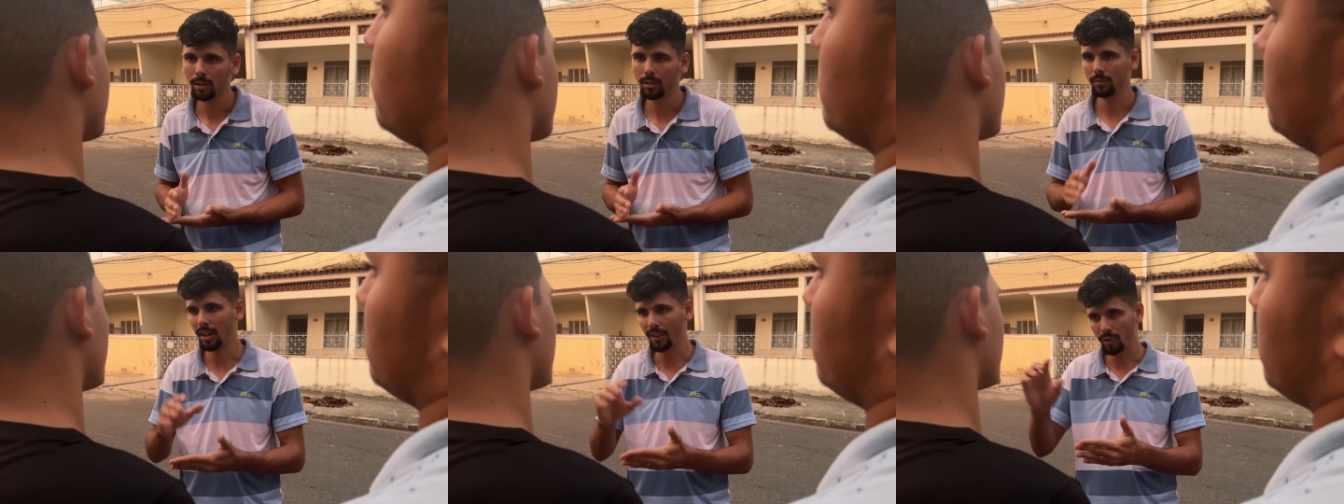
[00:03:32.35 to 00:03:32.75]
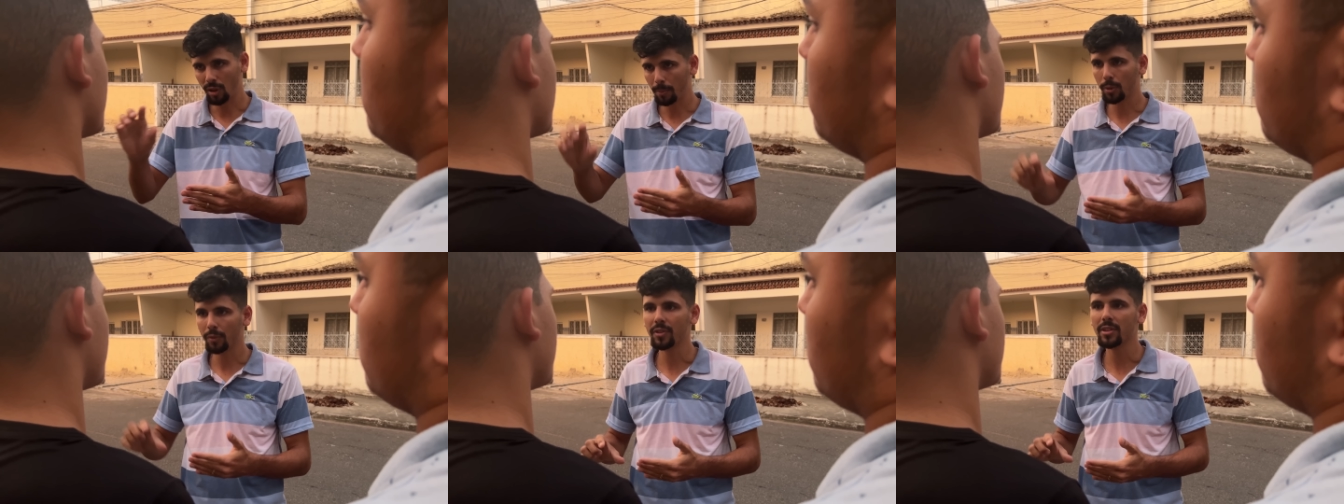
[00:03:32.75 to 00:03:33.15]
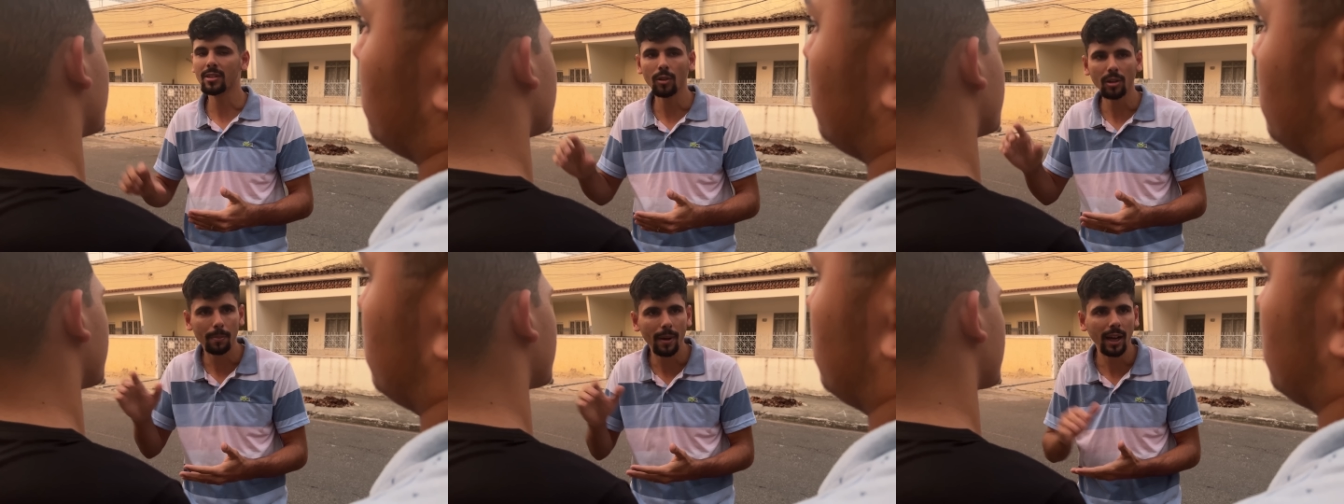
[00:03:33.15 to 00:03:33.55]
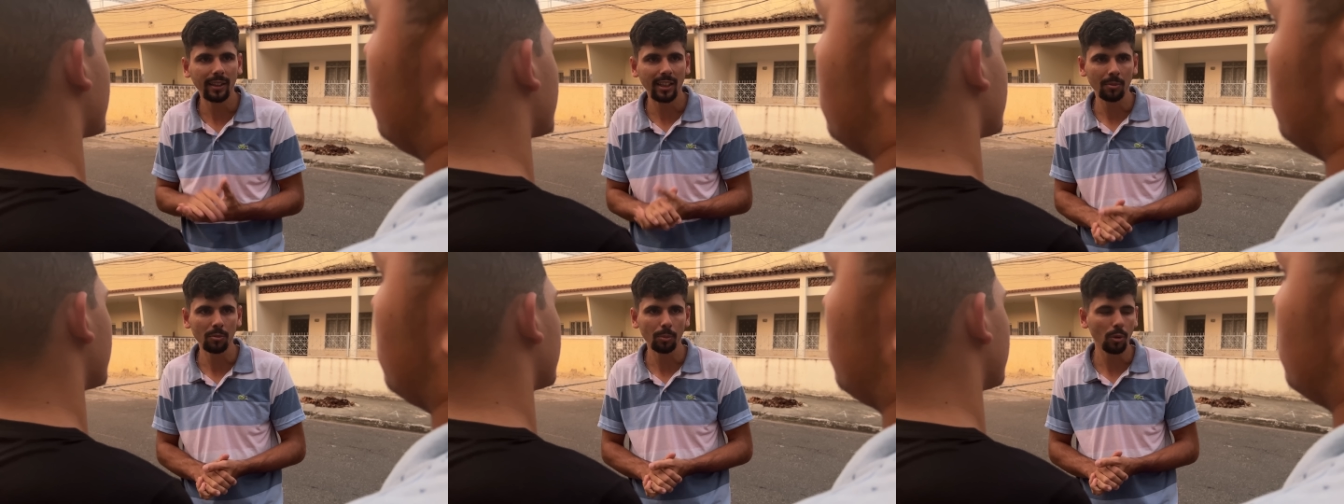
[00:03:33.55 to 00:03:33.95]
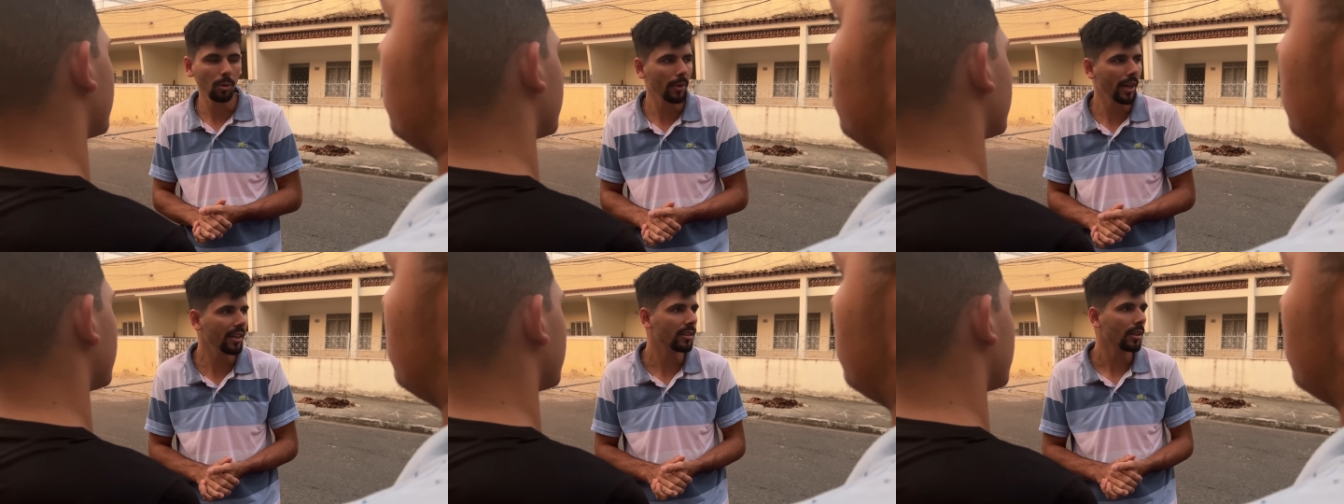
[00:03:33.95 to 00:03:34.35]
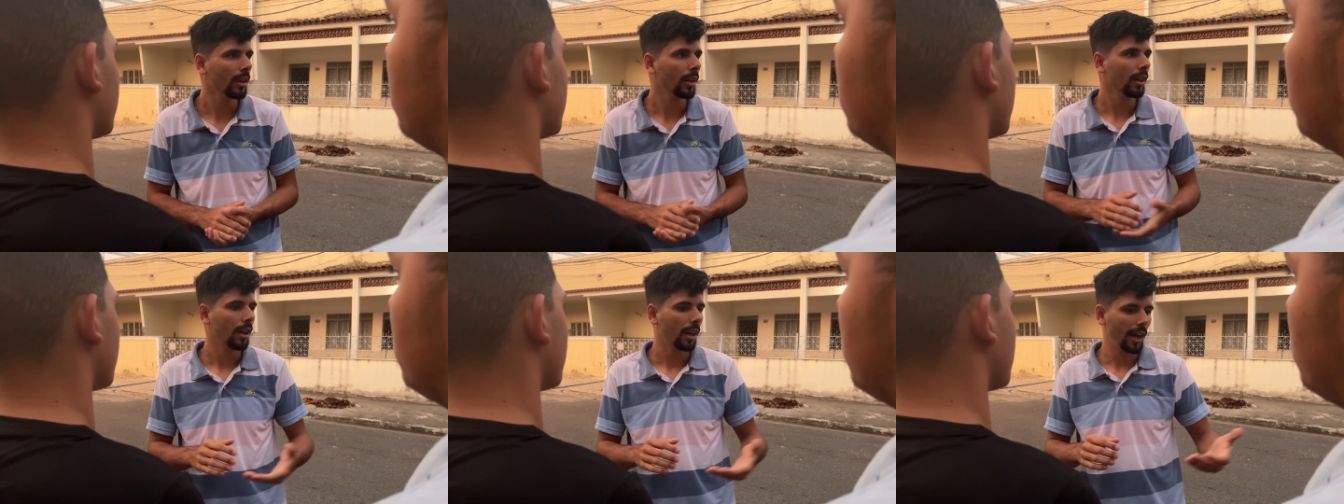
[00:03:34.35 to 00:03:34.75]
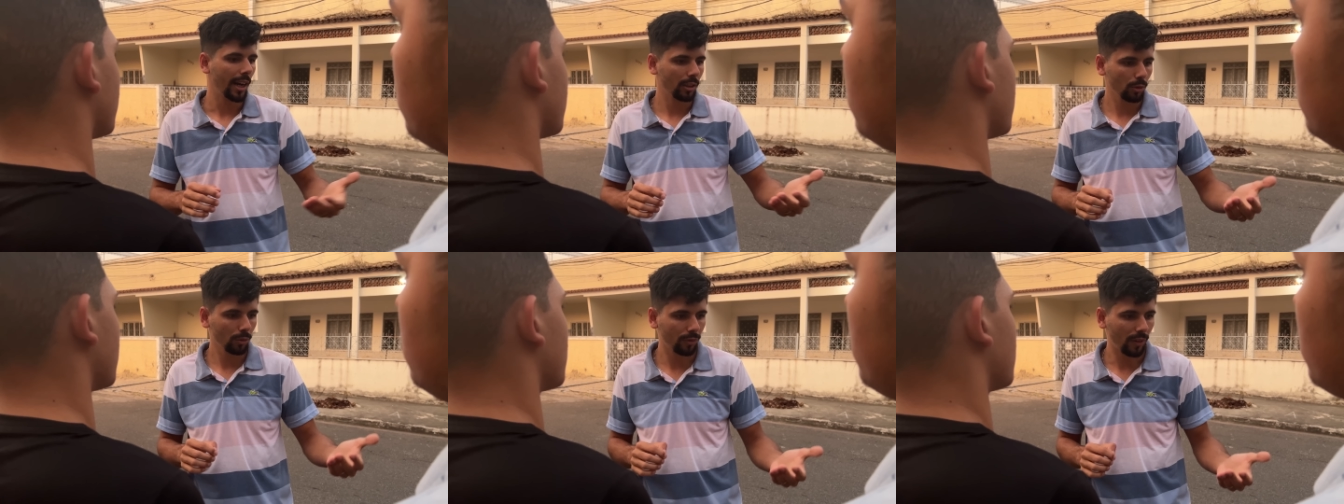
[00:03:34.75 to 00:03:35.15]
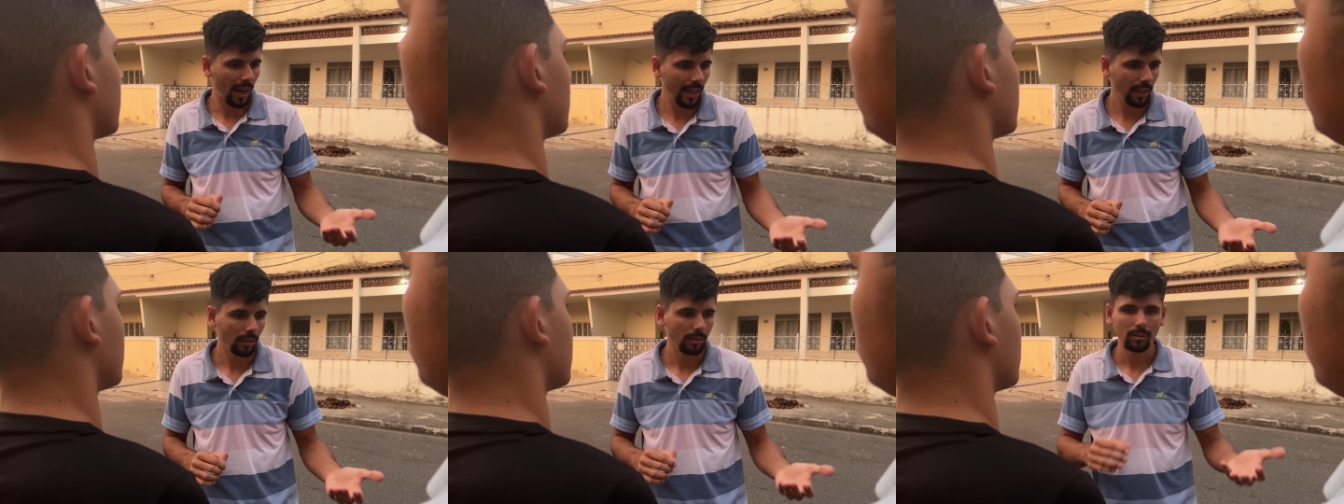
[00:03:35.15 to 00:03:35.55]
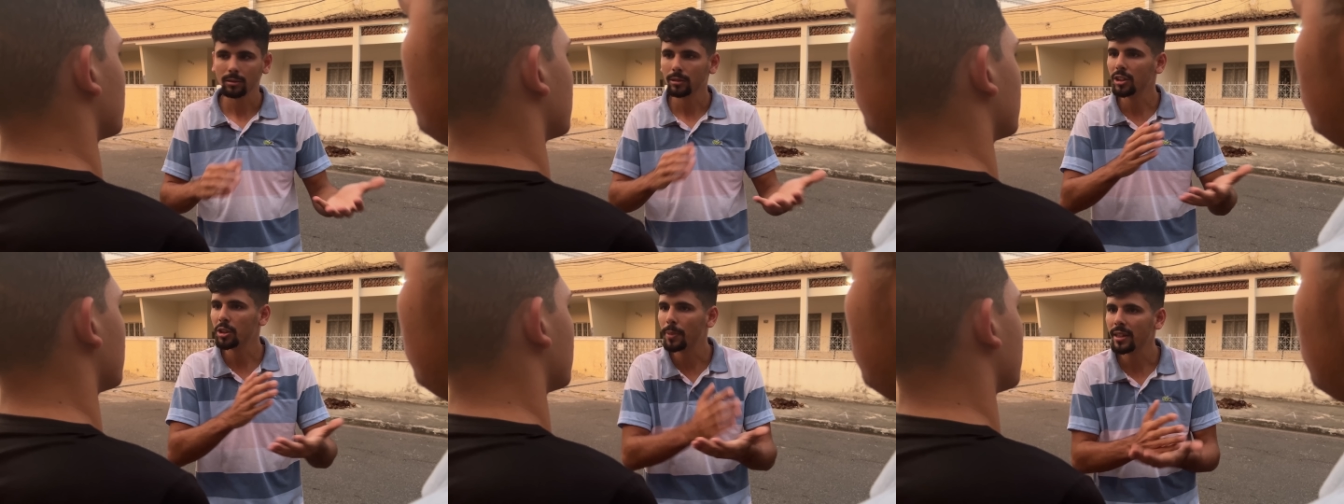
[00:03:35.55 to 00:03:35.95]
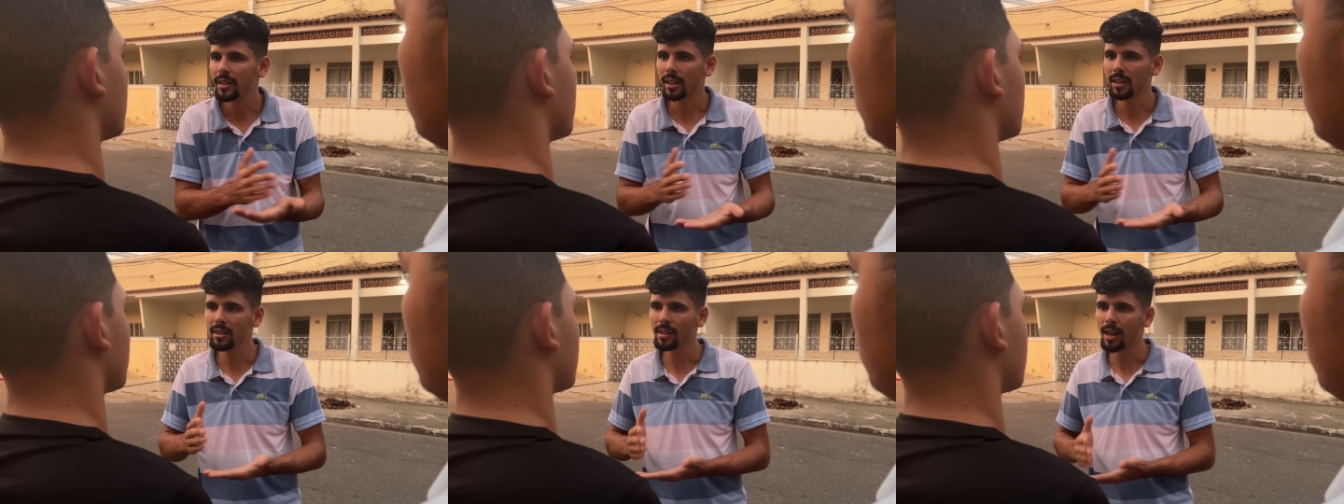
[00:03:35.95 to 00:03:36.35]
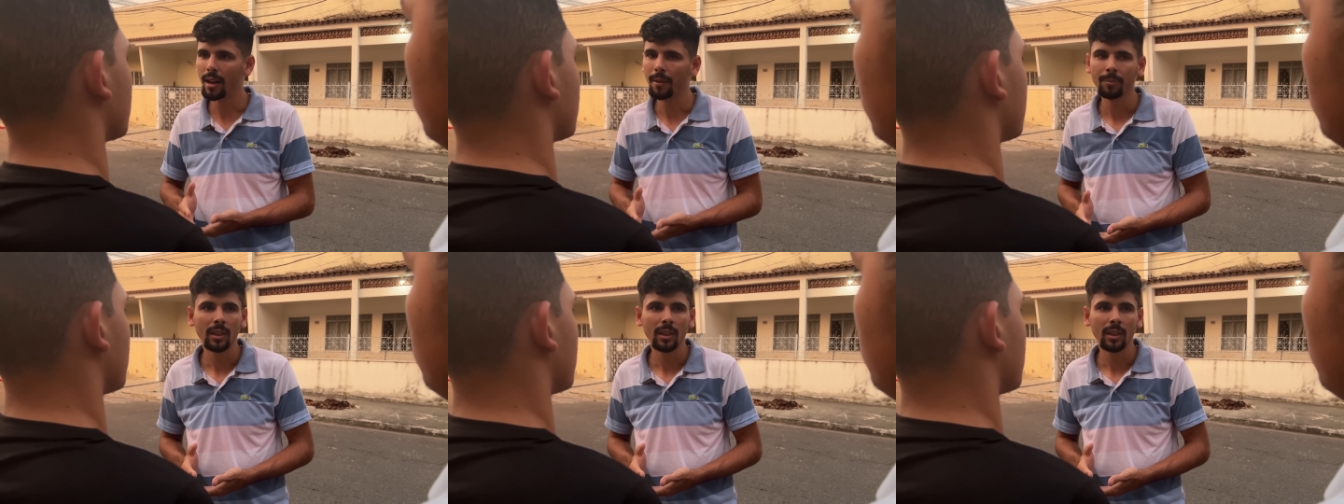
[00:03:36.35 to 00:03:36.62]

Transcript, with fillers: Vai ver uma profissão que paga 10 mil por mês, aí tu vai se especializar.